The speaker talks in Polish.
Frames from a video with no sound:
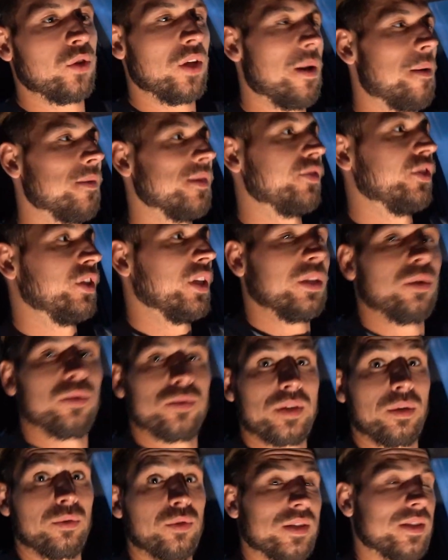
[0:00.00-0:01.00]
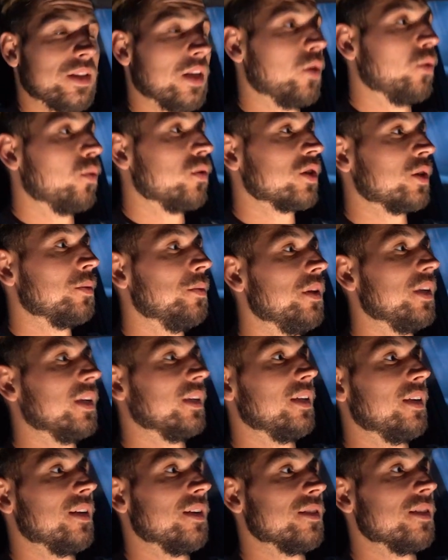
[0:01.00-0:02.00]
to ja mam zawsze taką, cały czas taką rozkminkę
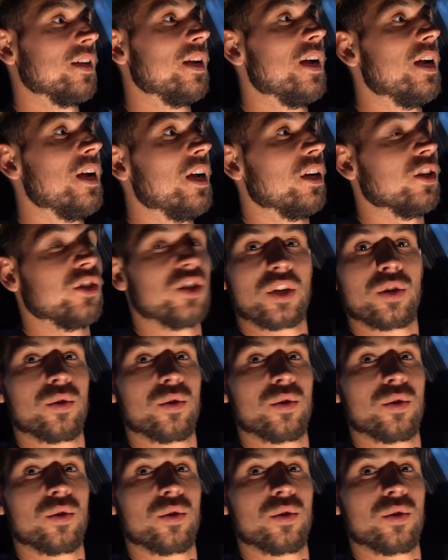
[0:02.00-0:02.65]
teraz, że